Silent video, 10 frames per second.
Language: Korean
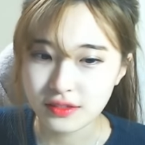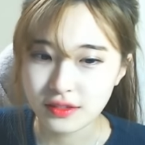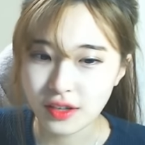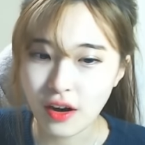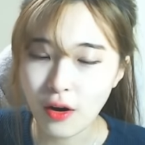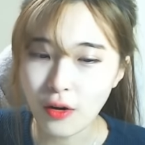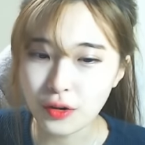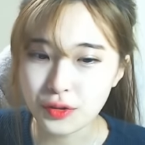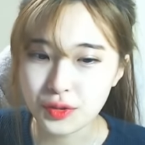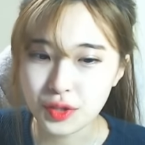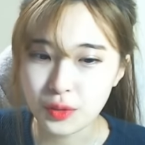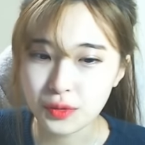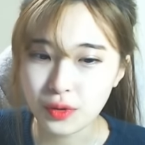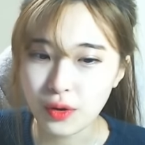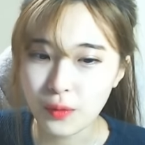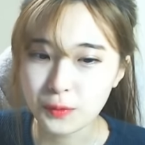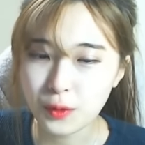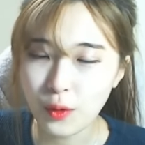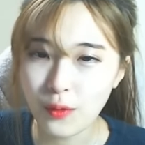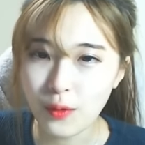제가 어렸을 때부터
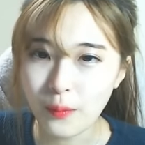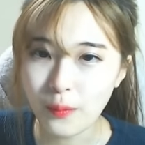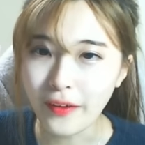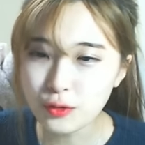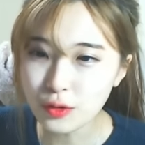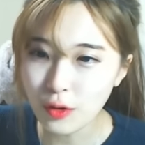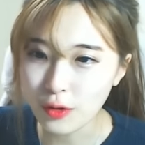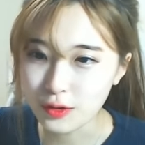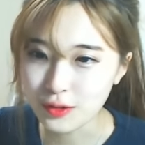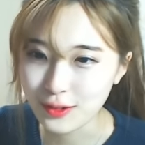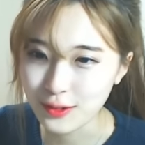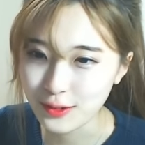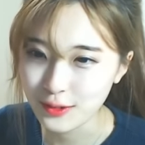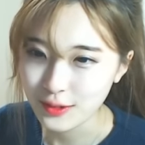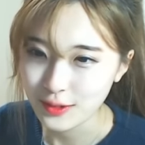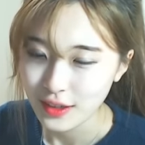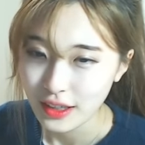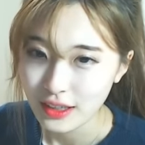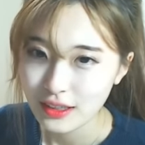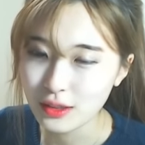엄청 많이 울었거든요.
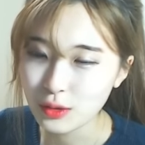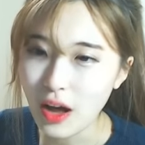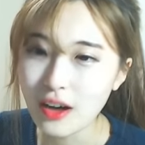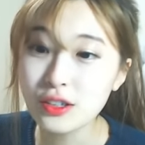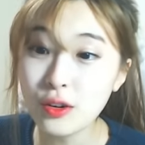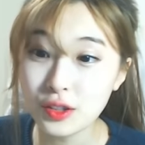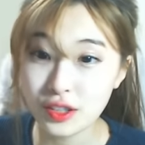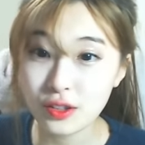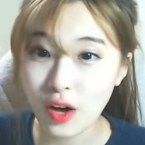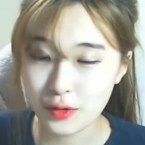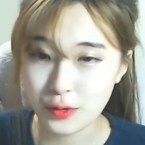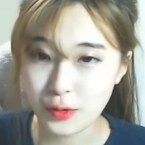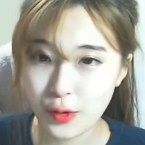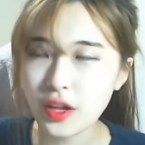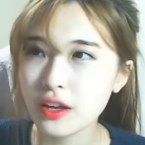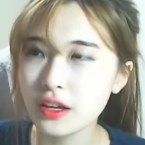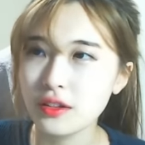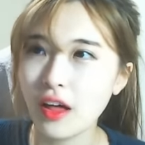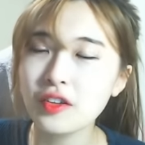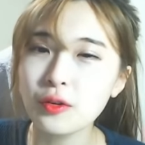그래서 아 그건 신경 안 써요. 근데
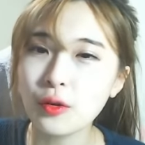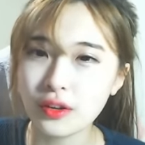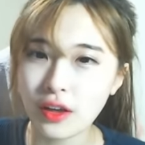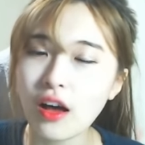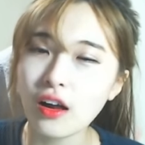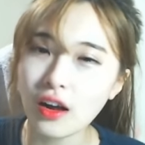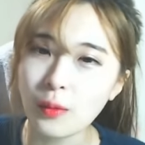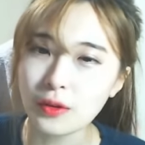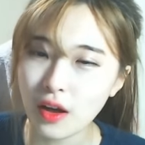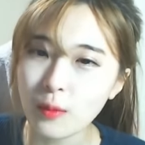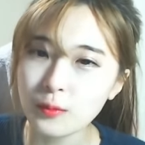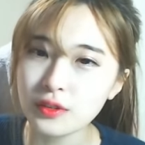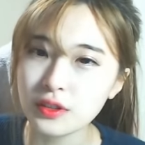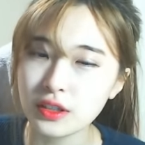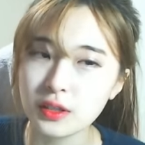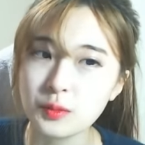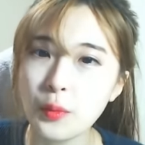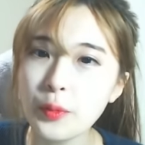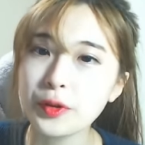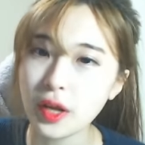나는 이렇게 생각할까봐 사람들이
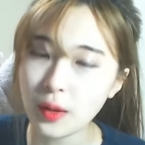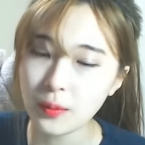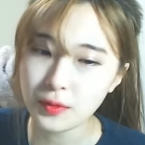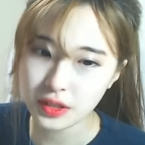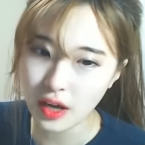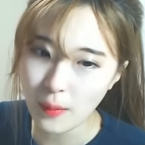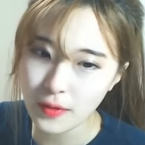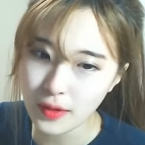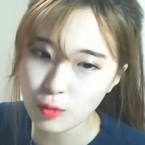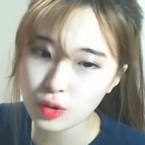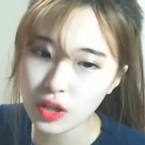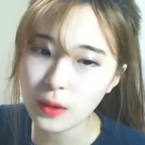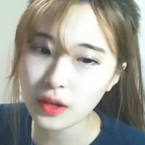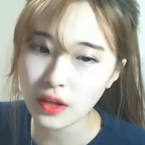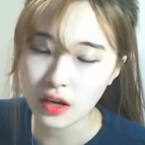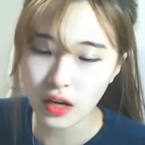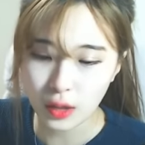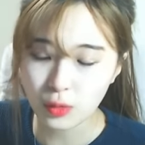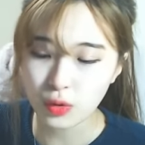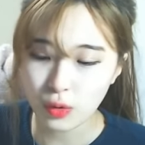몇몇 사람들이 내가 맨날 울 때마다
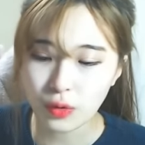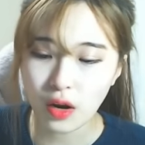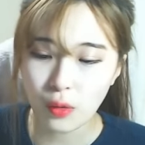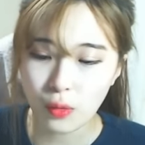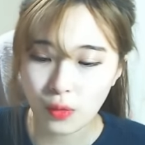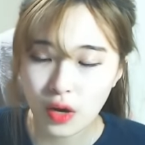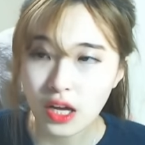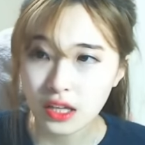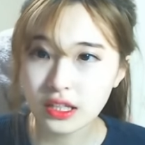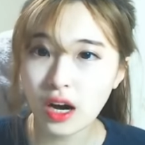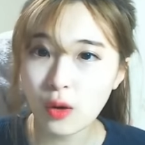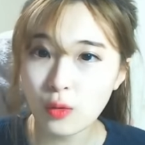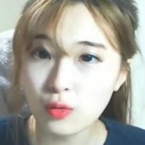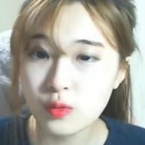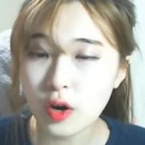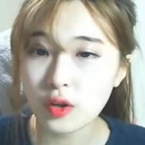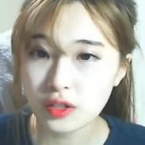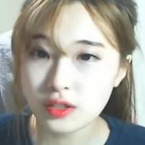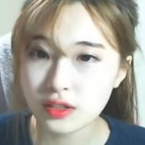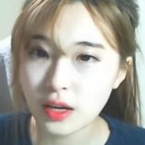카톡이 오더라고. 네가
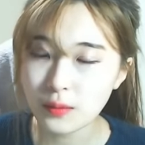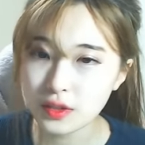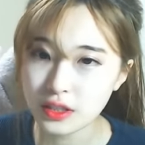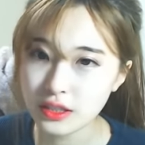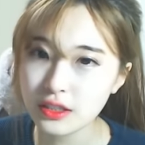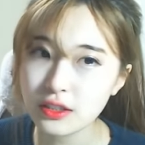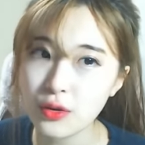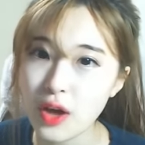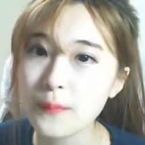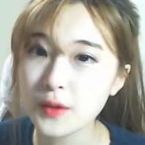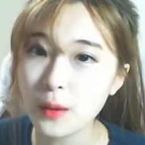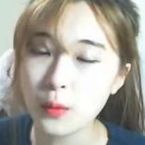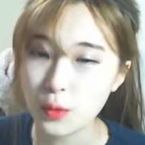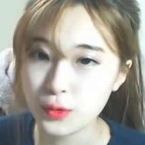울면은 사람들이 니를 더얍잡아볼